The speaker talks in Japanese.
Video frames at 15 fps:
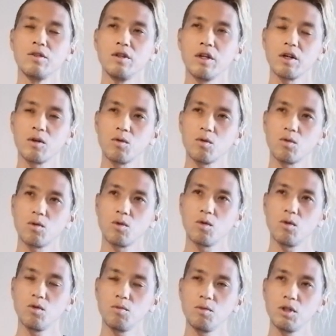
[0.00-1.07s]
根っこ
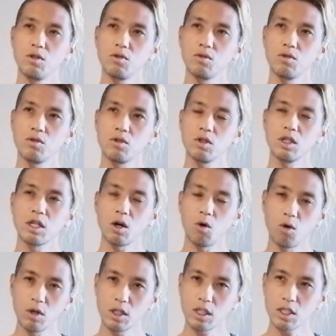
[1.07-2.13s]
を見るって、一回
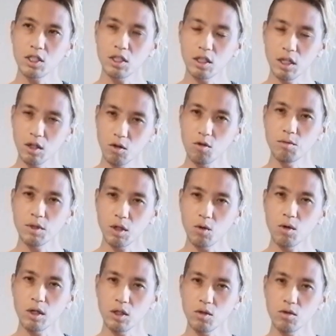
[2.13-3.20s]
掘り出して根っこ見た
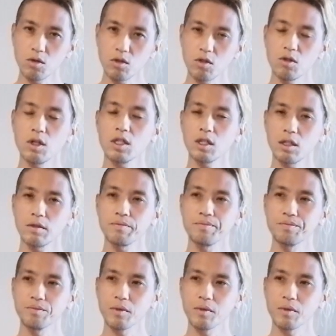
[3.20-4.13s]
方がいいよって言われたの。